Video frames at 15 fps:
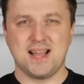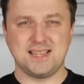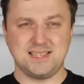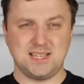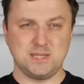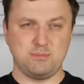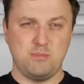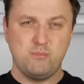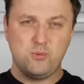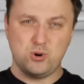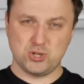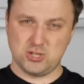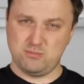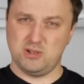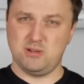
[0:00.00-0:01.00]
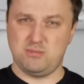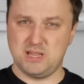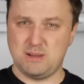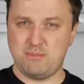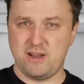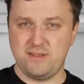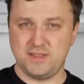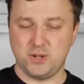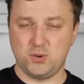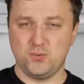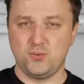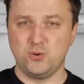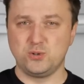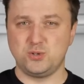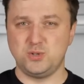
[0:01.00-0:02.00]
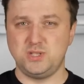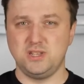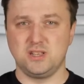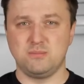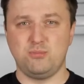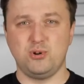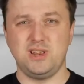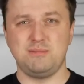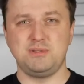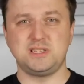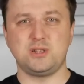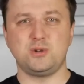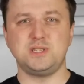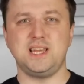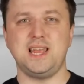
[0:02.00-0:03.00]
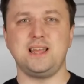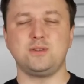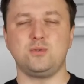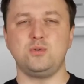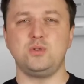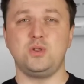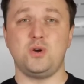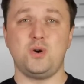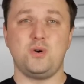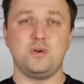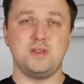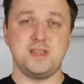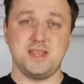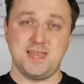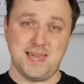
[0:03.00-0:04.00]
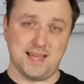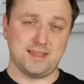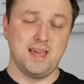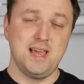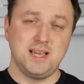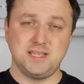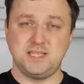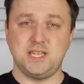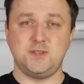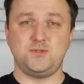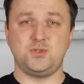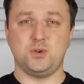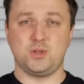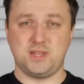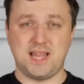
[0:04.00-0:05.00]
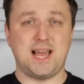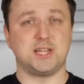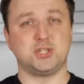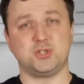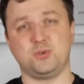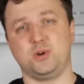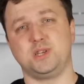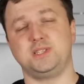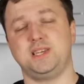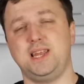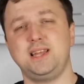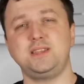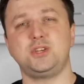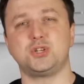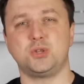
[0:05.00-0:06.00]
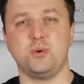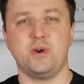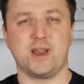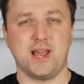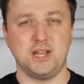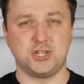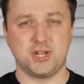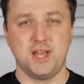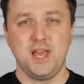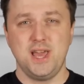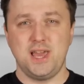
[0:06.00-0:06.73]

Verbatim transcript: Казалось бы, можно было бы добавить такую функцию, сделать более быструю зарядку, но нет. Здесь все та же скорость зарядки, что и раньше.